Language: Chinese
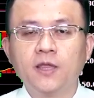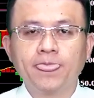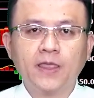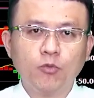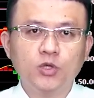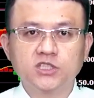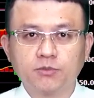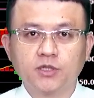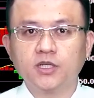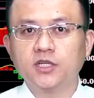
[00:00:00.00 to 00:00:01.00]
那为什么
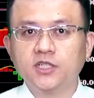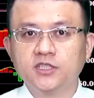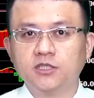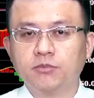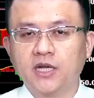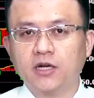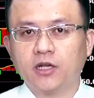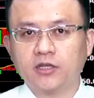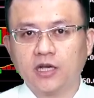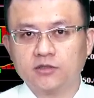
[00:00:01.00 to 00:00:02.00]
呢？其实我们刚刚聊
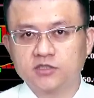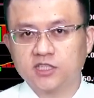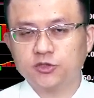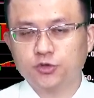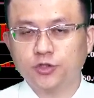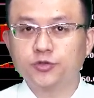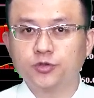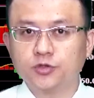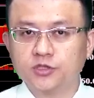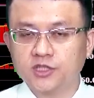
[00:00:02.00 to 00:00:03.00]
到这个选
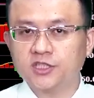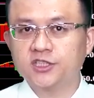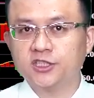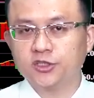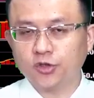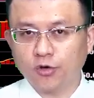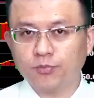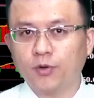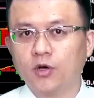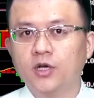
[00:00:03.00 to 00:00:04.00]
举升级、通
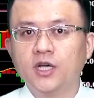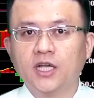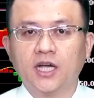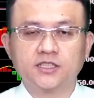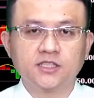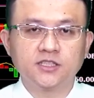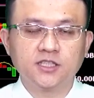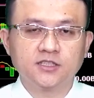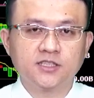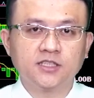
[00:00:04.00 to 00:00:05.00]
膨，还有甚至这
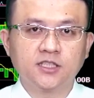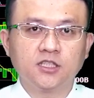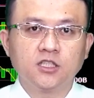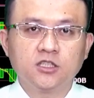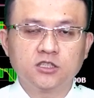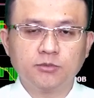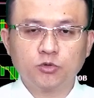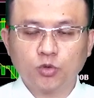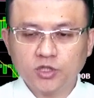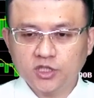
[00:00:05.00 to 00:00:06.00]
战争，这么
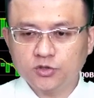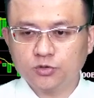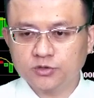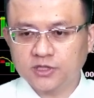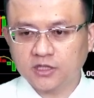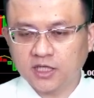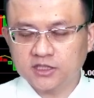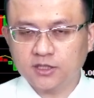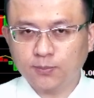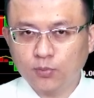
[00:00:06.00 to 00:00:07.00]
多因素搅在一
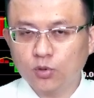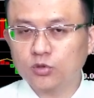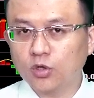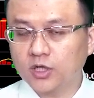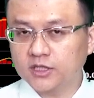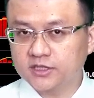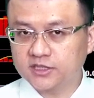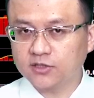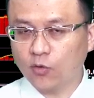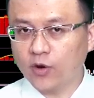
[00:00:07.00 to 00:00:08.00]
起，波动呢
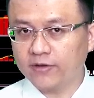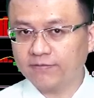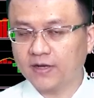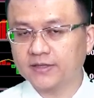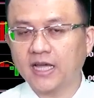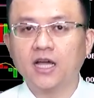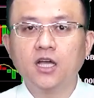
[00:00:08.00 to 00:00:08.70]
只会放大。